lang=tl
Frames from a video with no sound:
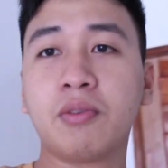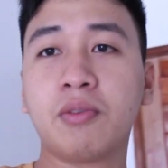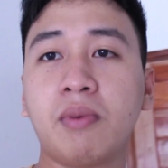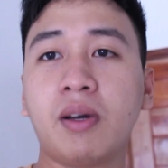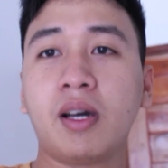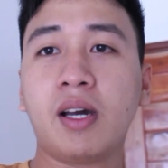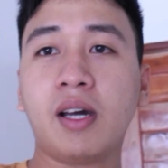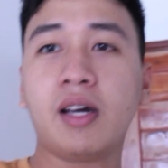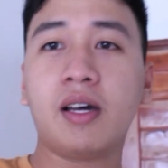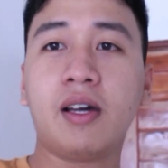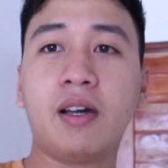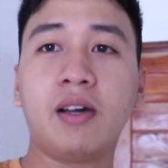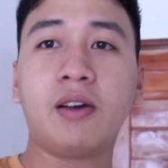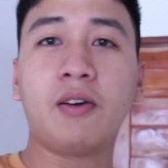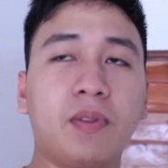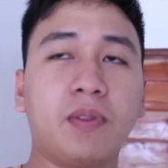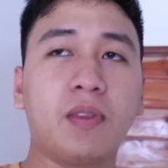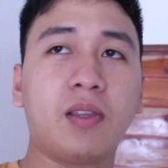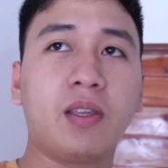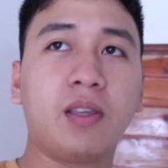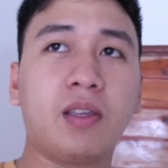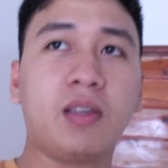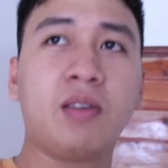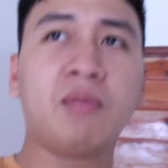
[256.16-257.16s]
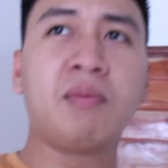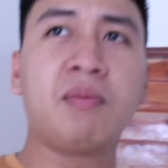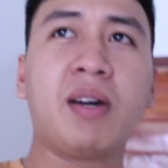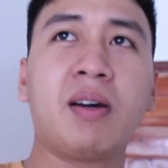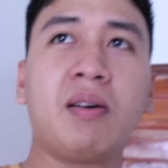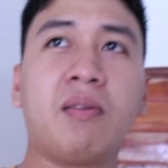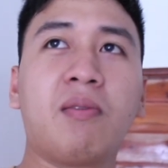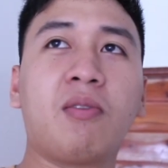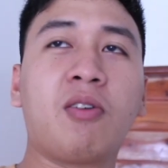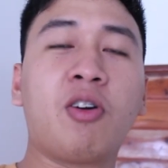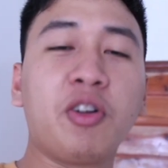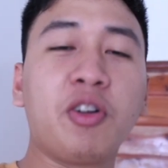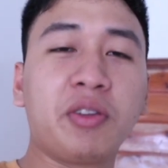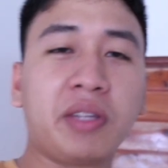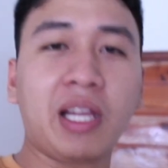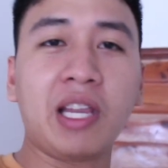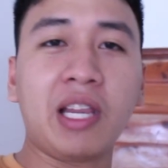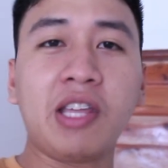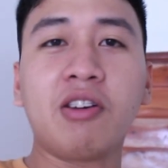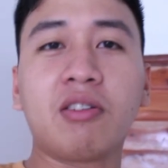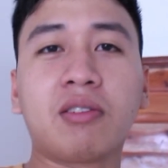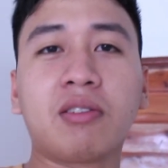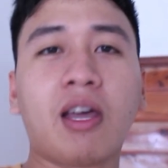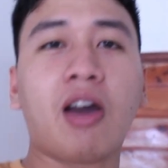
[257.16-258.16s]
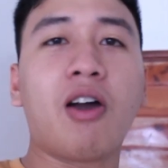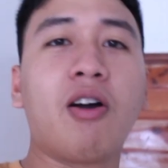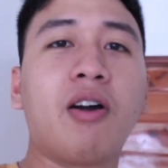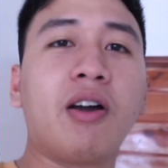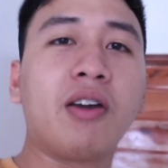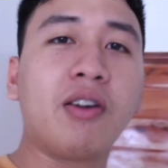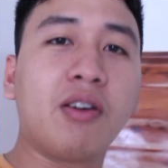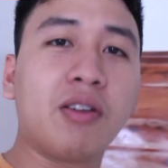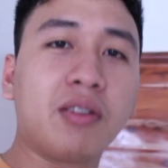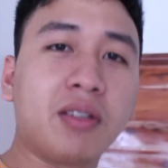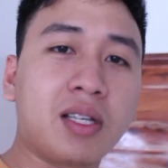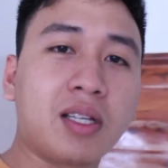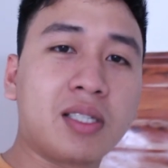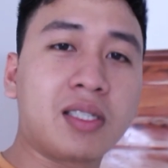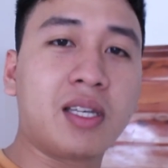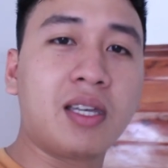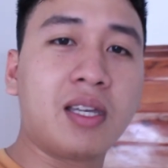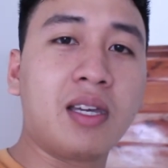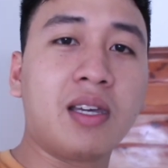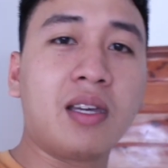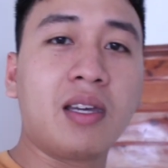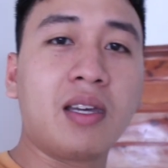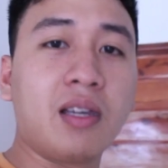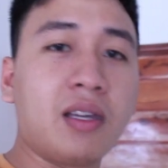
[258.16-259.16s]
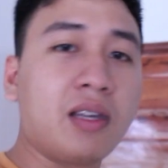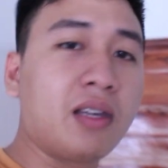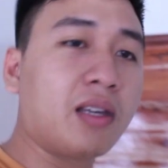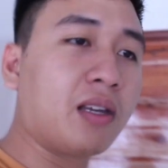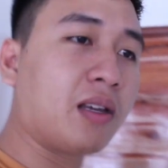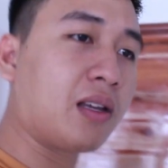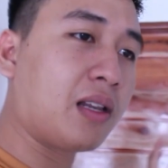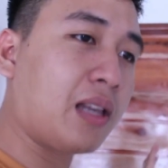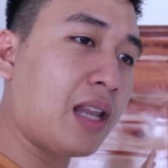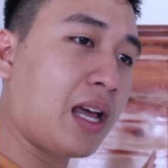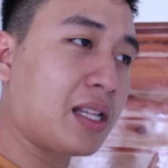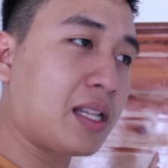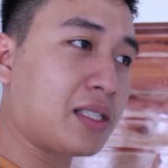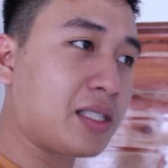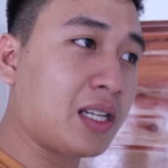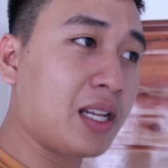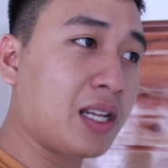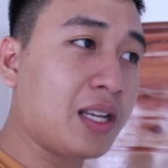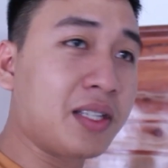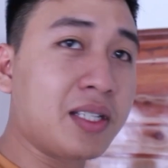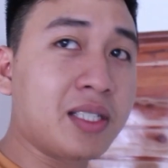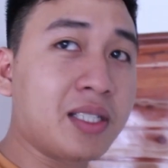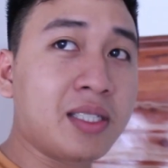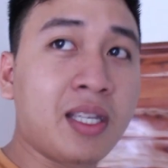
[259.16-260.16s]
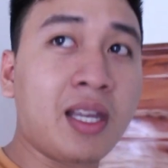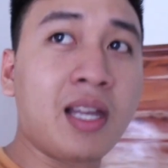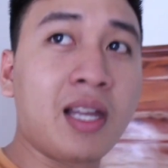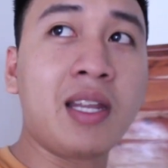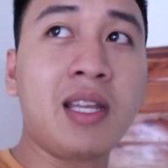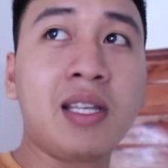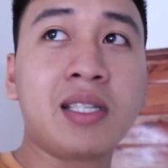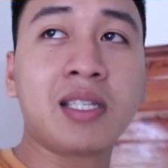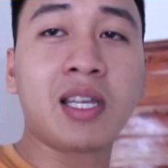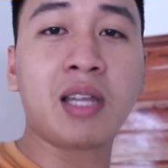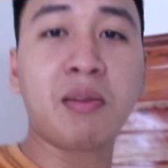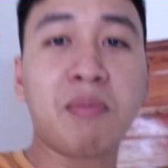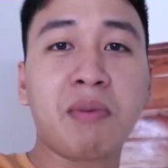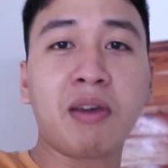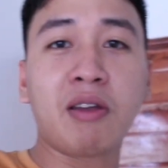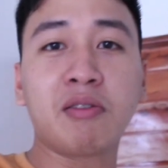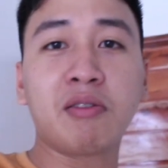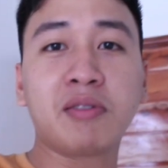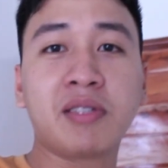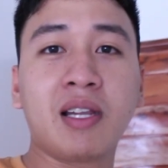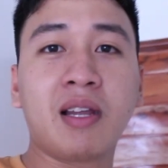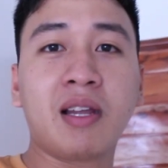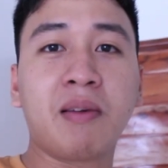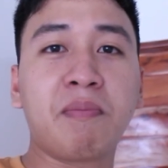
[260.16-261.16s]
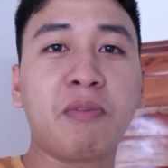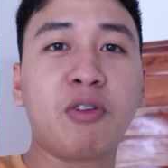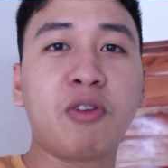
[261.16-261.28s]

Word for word: yung mga, yung mga konti rin yung tao ngayon kasi lahat sila nagsialisan, meron silang